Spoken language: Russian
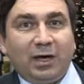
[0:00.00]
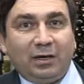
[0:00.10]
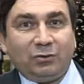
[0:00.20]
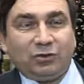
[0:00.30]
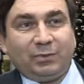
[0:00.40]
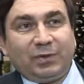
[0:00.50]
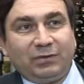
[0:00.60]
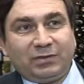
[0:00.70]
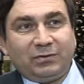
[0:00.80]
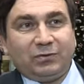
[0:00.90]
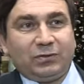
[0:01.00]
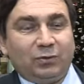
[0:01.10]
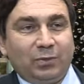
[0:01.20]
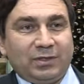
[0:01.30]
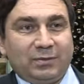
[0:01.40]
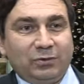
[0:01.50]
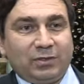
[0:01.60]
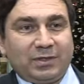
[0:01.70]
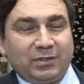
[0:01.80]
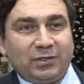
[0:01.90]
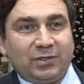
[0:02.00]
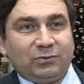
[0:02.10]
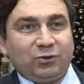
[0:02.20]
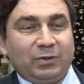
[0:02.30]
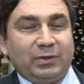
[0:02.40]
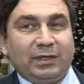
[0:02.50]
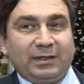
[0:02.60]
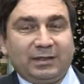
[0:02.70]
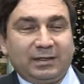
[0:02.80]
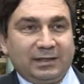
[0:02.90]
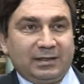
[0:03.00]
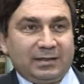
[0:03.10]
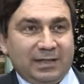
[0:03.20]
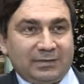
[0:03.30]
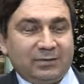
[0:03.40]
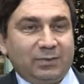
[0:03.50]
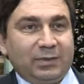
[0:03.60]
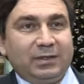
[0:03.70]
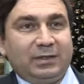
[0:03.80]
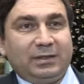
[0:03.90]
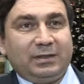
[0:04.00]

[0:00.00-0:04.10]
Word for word: А уже правительство Русской области будет отслеживать тем, чтобы эти средства были